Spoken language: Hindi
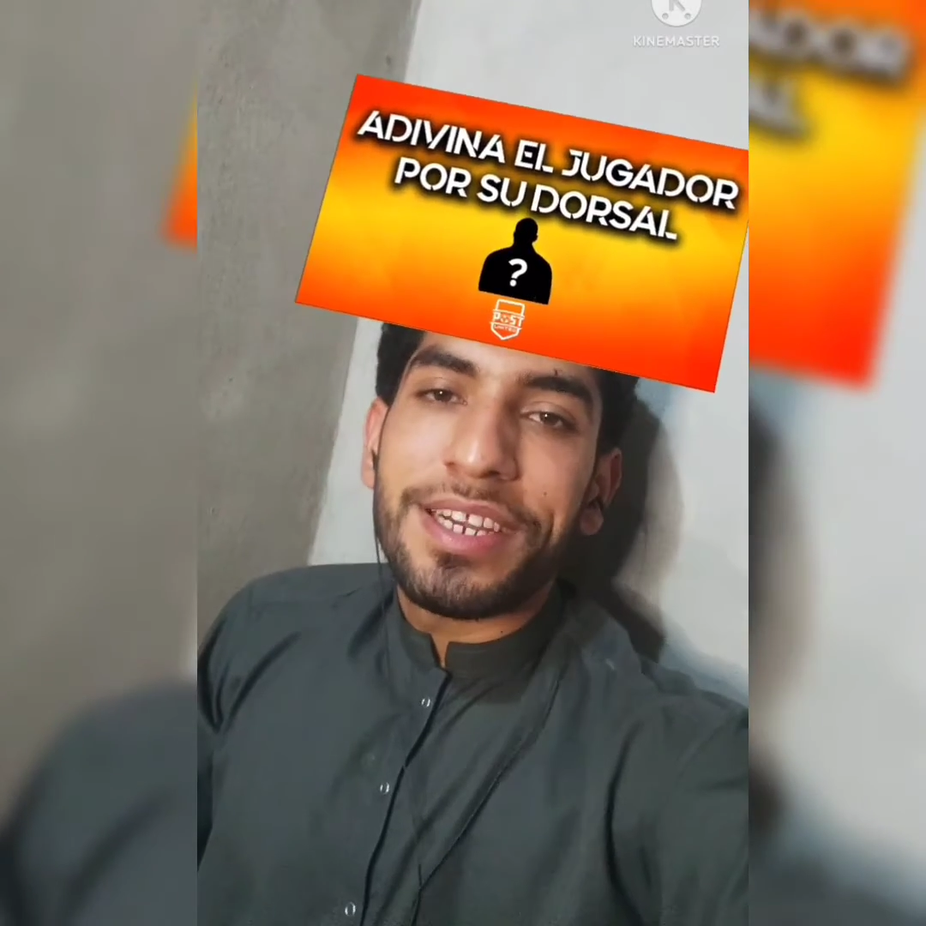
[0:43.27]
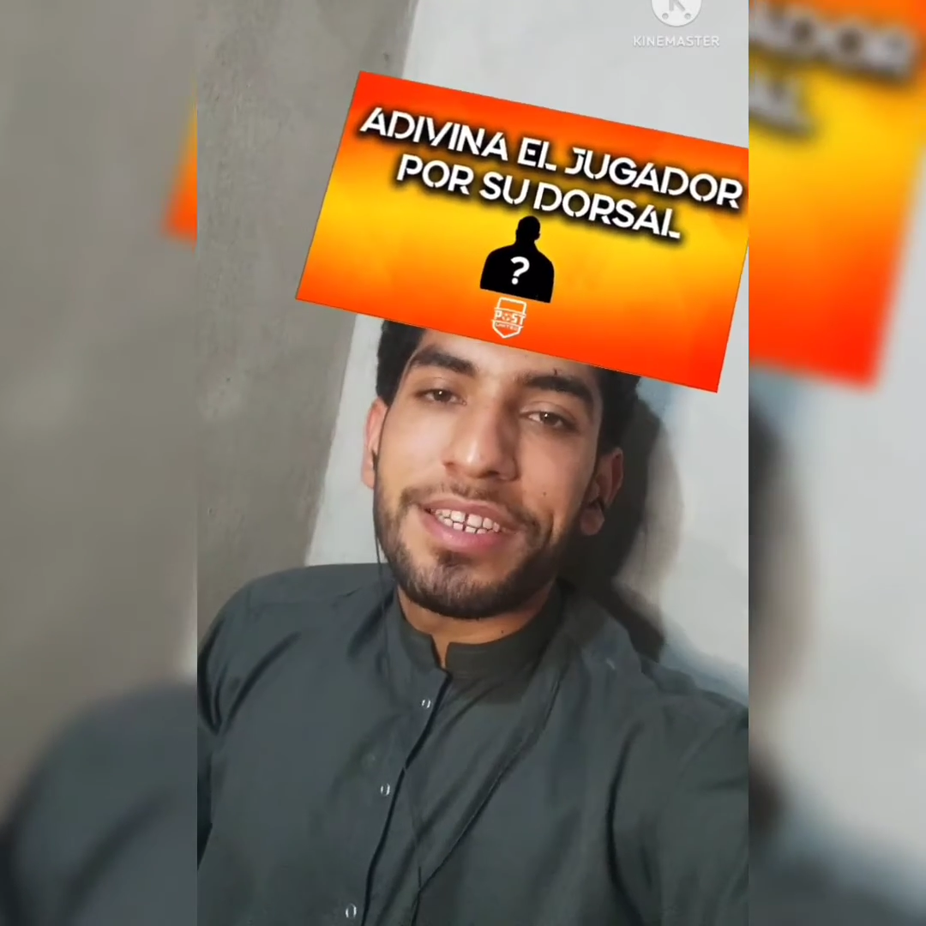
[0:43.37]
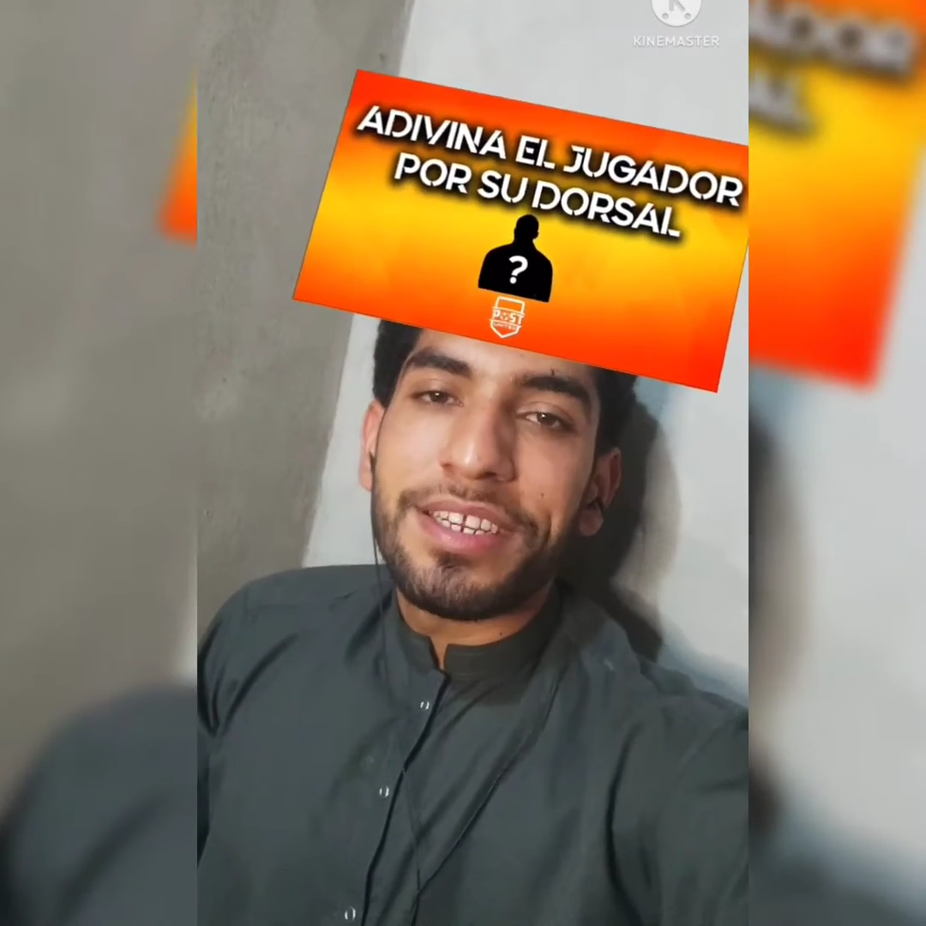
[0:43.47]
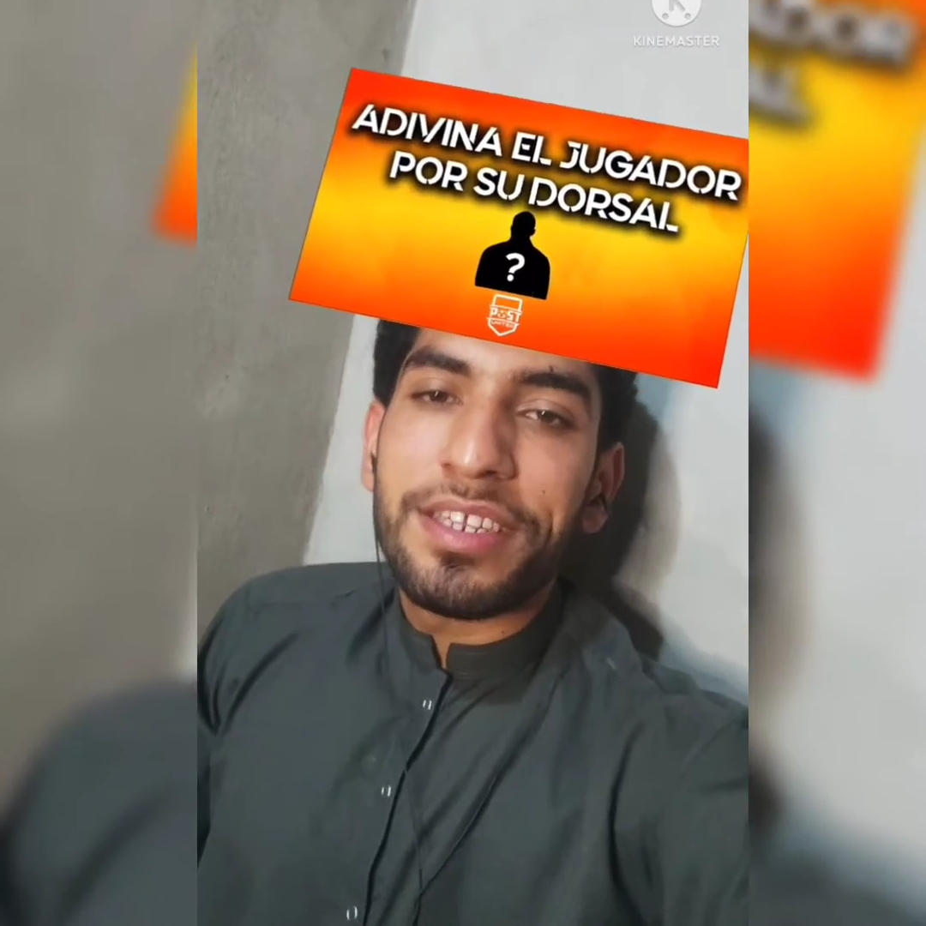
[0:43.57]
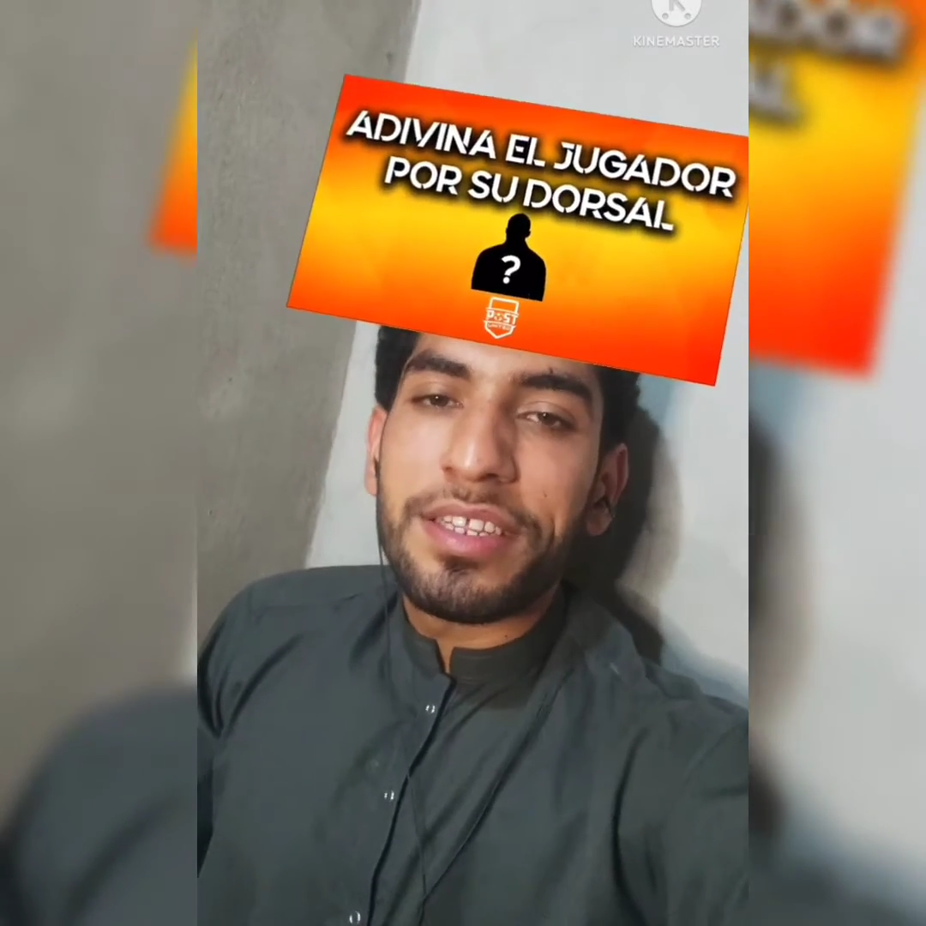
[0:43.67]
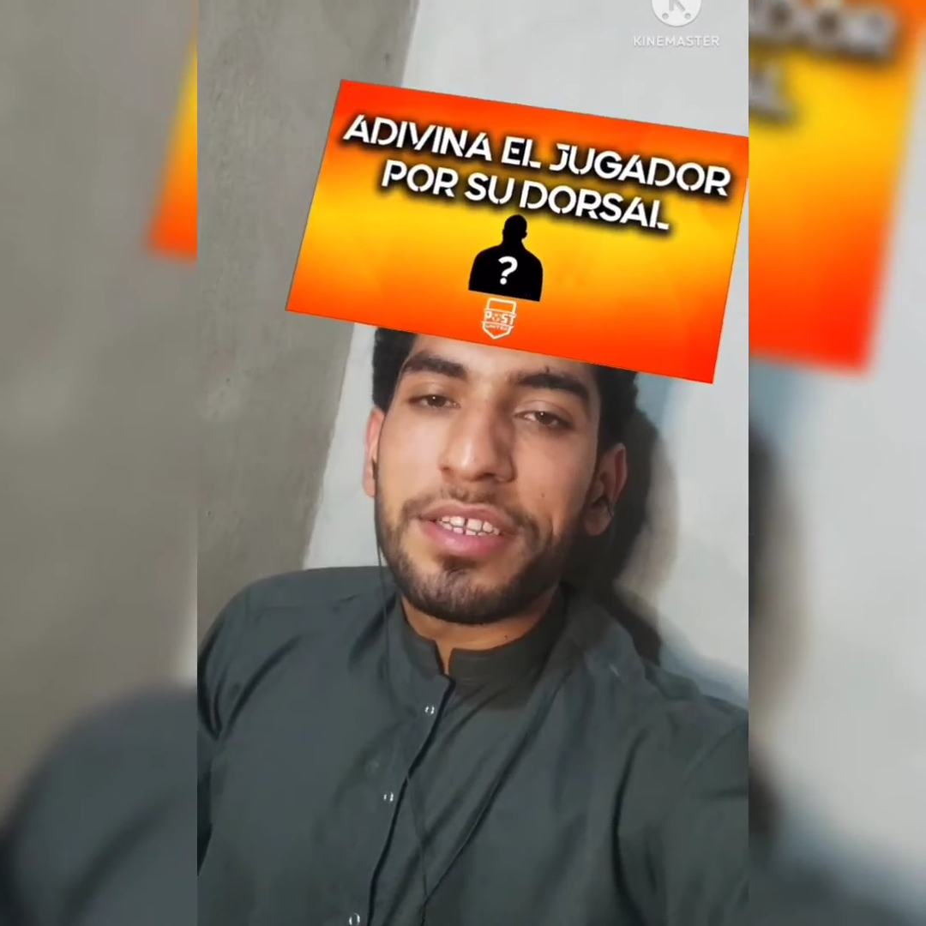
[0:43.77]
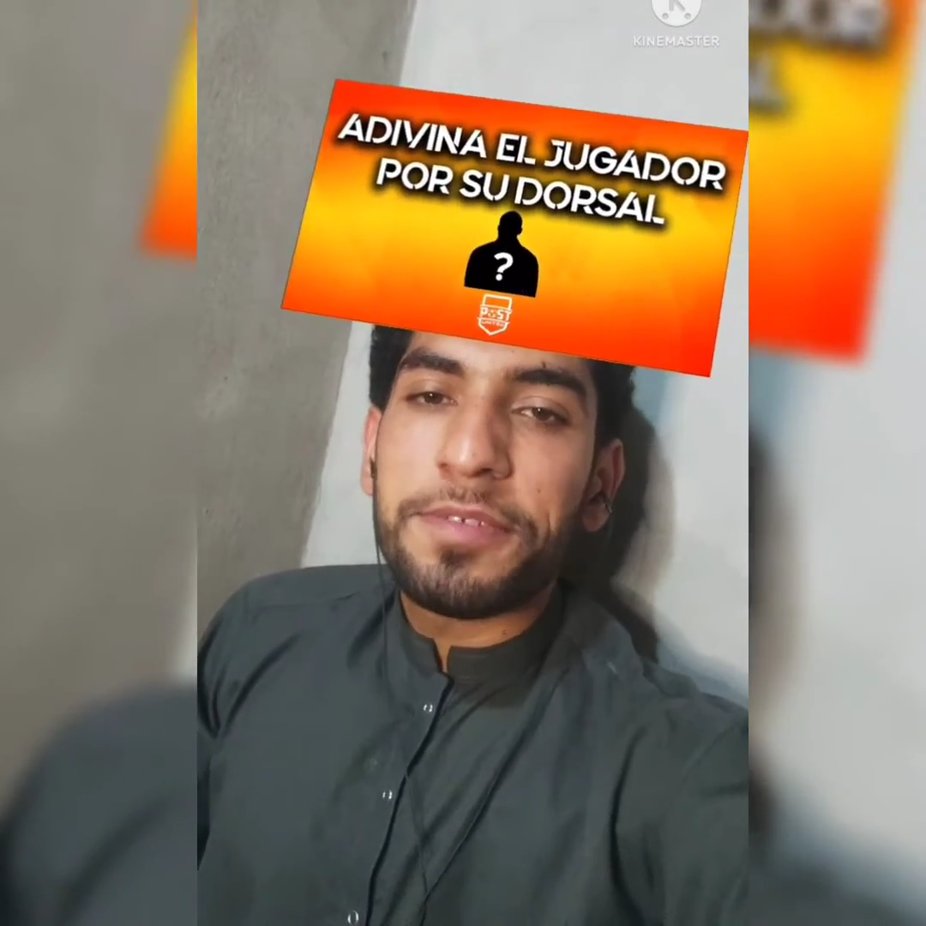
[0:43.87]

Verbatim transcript: स्टार्ट करते